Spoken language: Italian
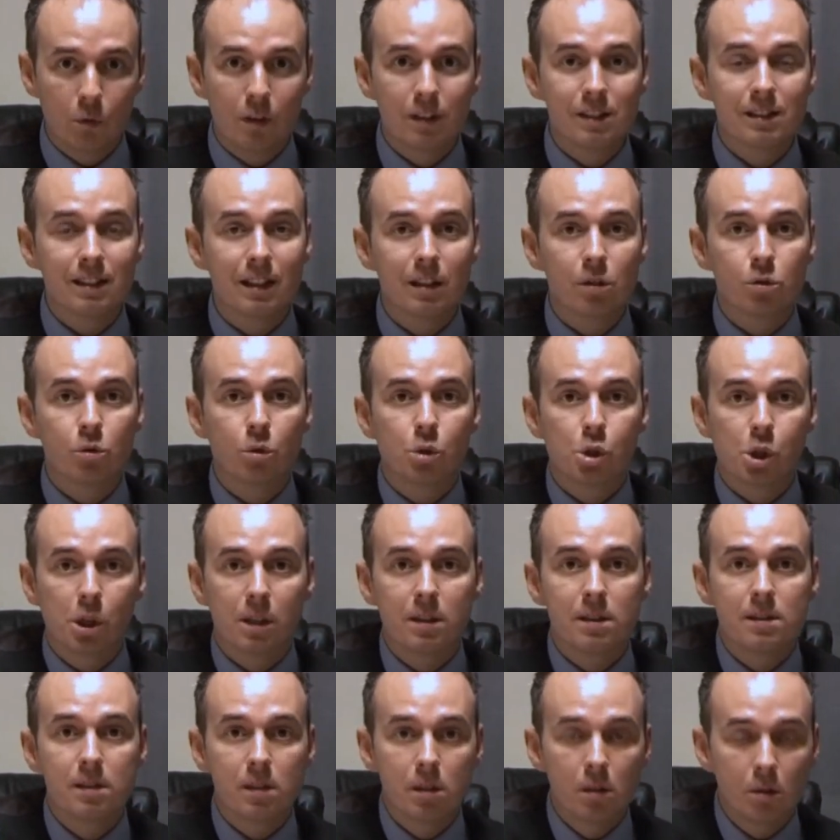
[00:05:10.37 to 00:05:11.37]
questa
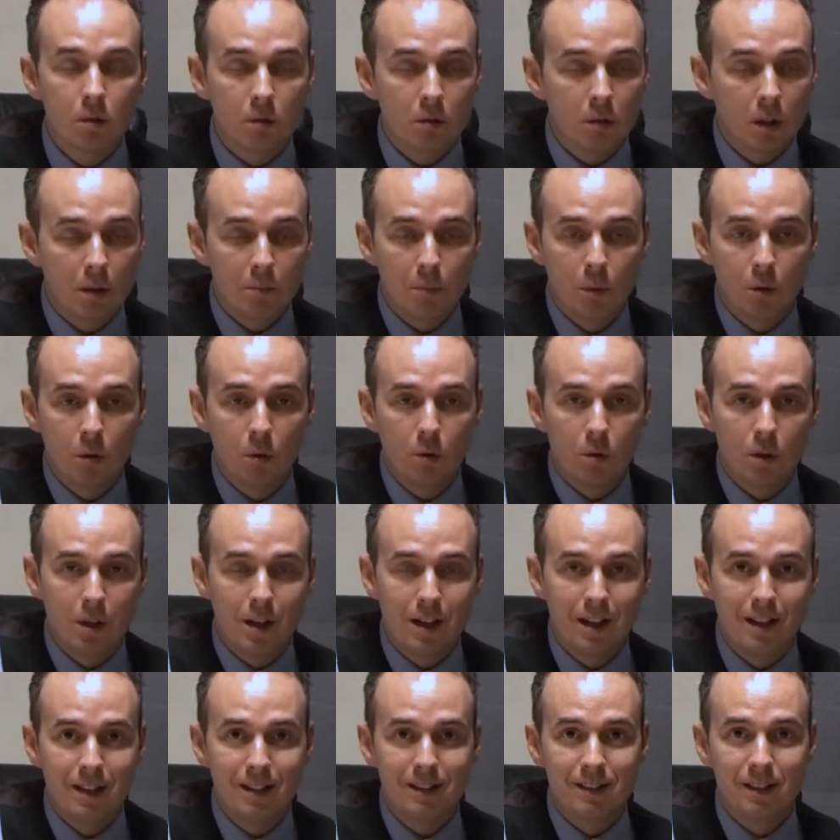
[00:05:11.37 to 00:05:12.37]
associazione
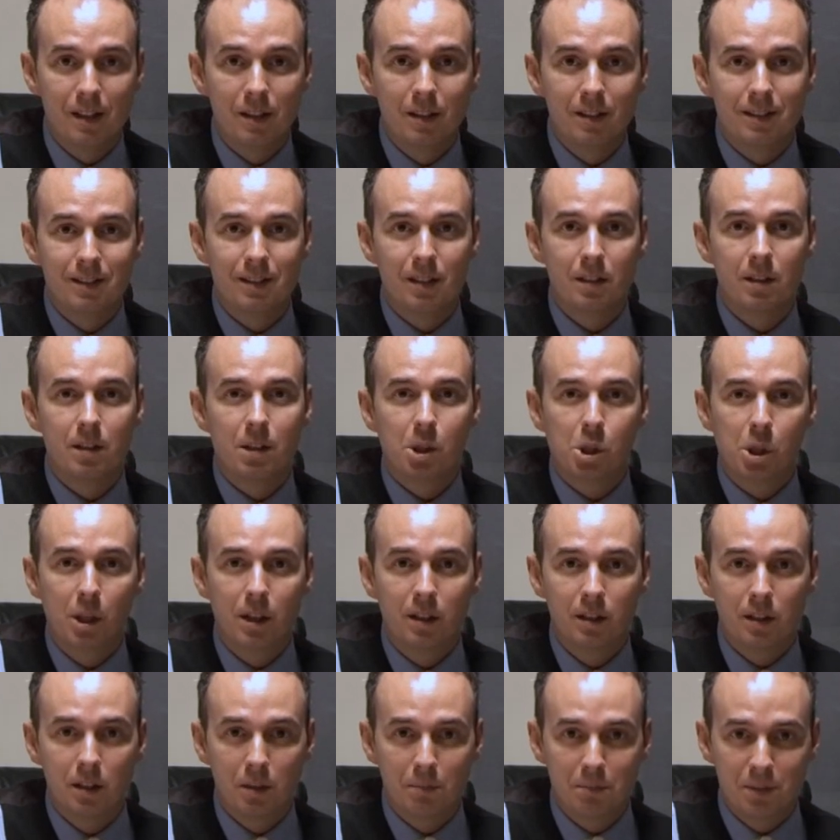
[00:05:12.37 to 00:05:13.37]
bolognese di
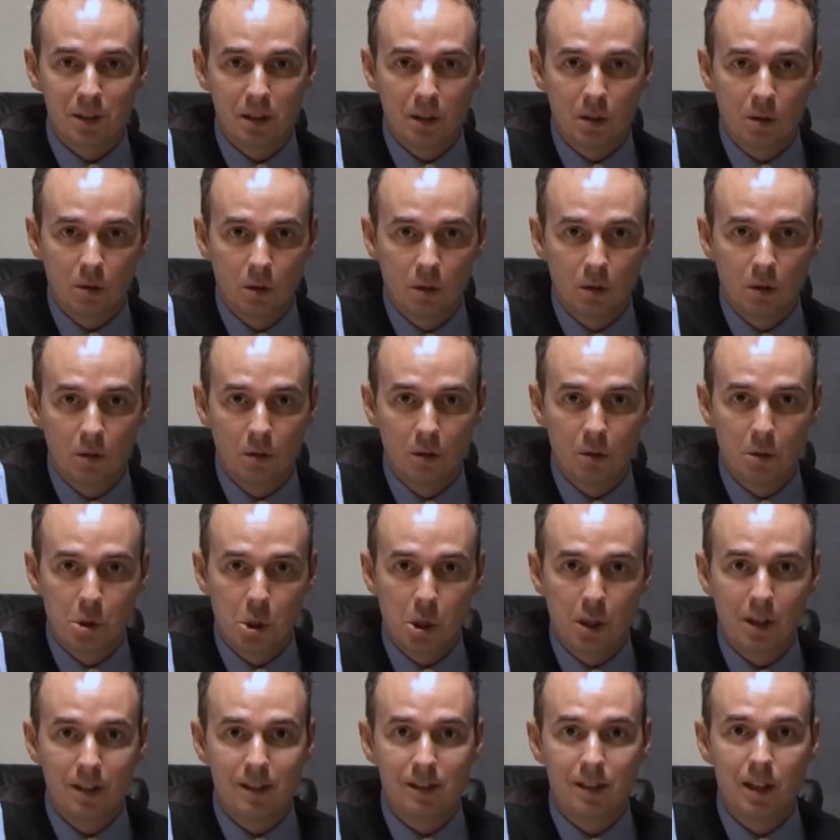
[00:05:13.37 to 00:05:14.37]
sedicenti
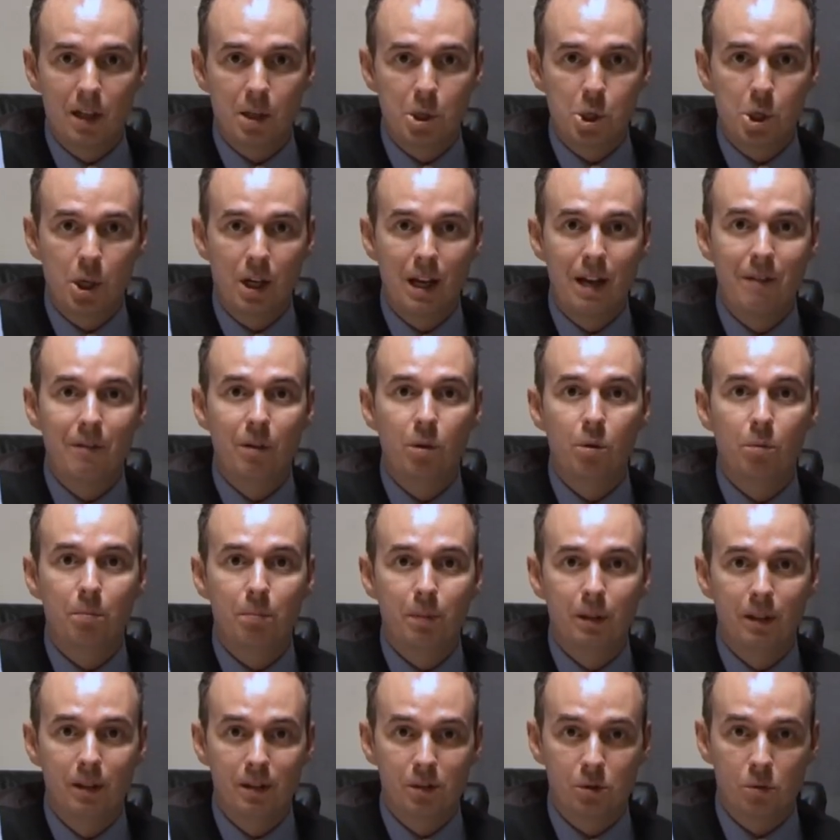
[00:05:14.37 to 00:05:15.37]
psicologi che si aggiravano
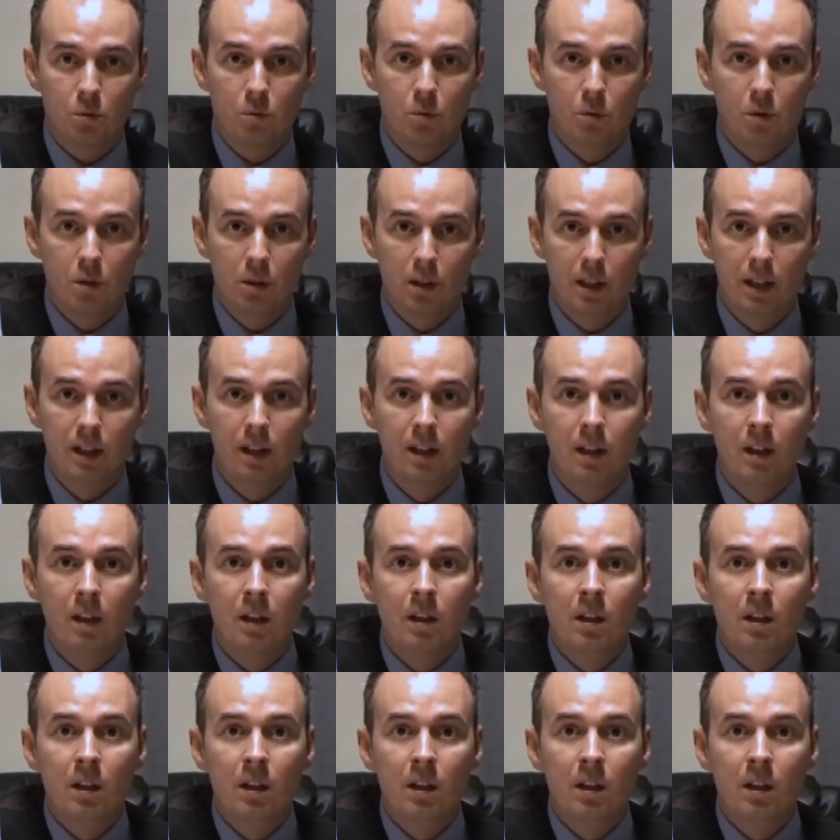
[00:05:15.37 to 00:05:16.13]
per le scuole